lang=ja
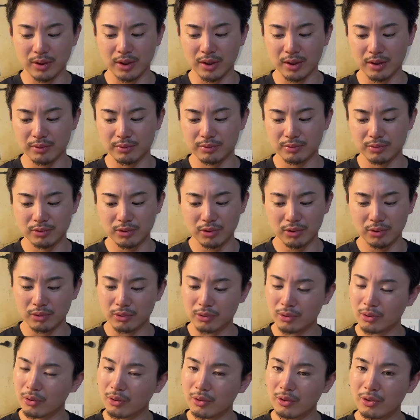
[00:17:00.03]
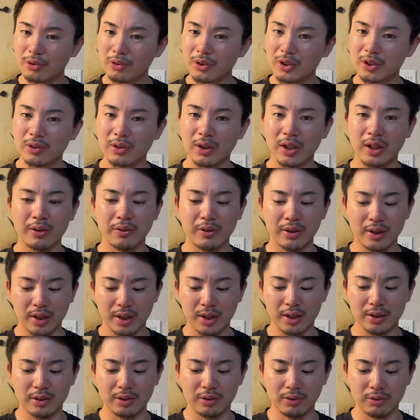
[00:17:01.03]
は、どう、どういう意図なのか
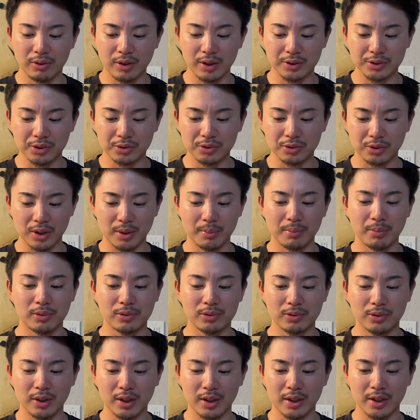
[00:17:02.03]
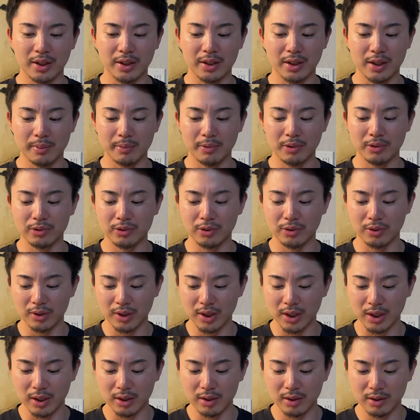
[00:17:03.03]
なっていうのは、ちょっとね、僕の中で疑問という
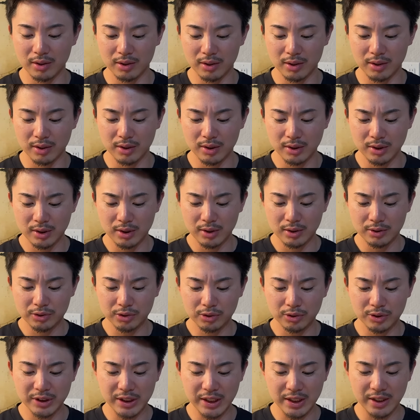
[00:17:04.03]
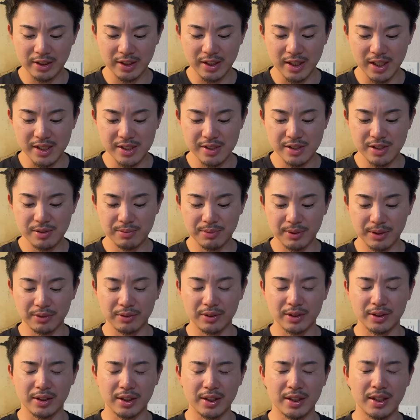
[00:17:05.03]
か、あちょっとぜひね、阪神ファン
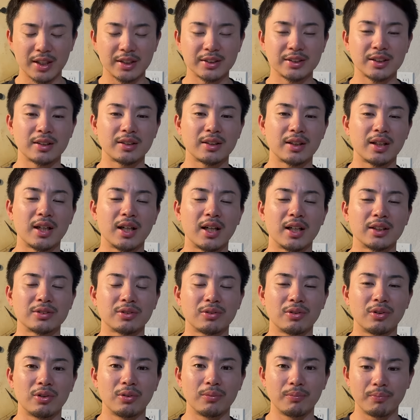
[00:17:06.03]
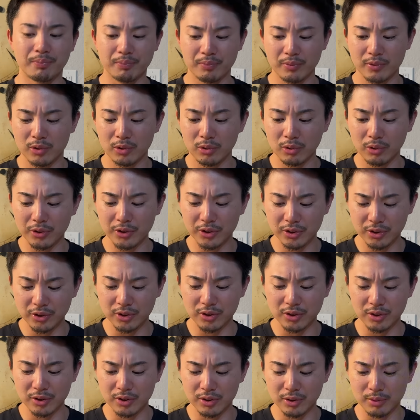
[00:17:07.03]
の方がいらっしゃったら、その、こうい
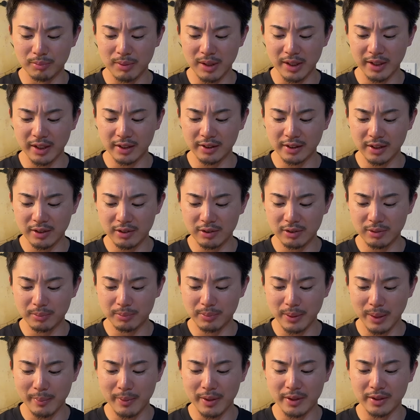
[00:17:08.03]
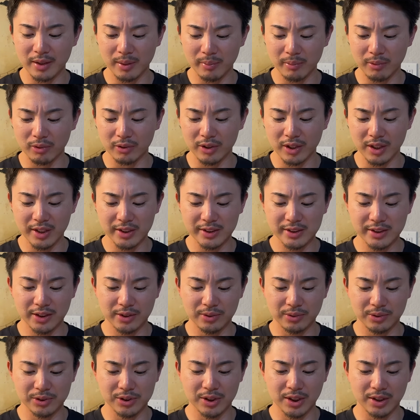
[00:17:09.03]
う負けてる場面でも、桐式
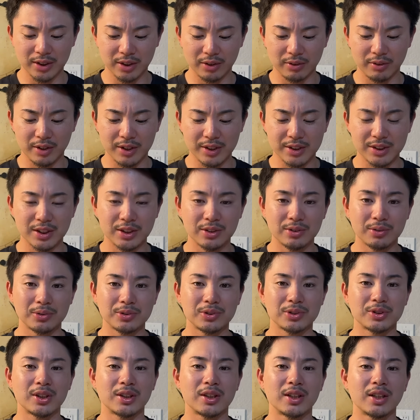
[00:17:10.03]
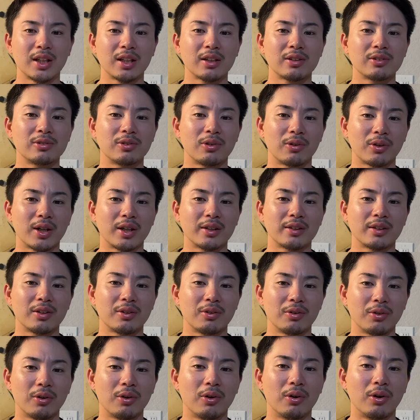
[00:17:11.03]
投手であったりとか、石井投手って出てくるのかって
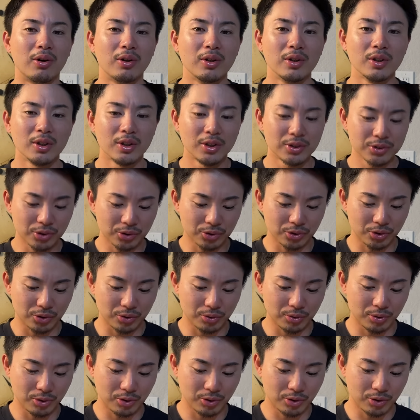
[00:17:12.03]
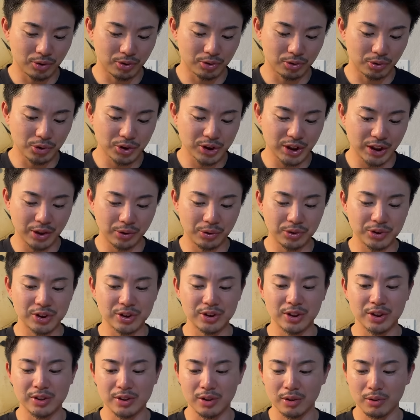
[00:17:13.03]
いうのを、ちょっと教えてほしい
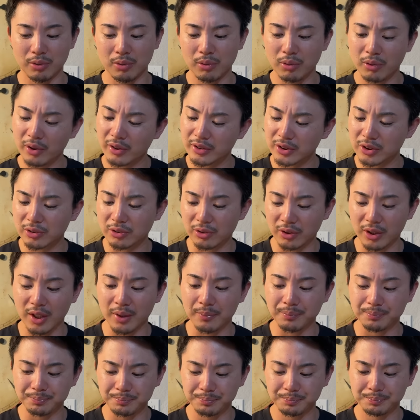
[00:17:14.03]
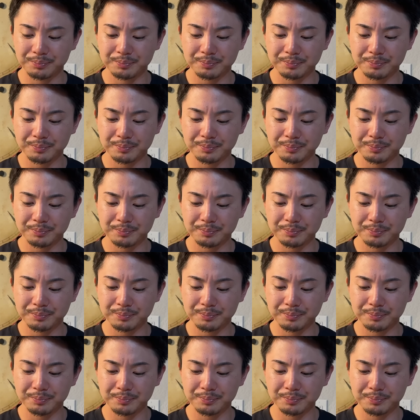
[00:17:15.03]
んですけど、これちょっとね、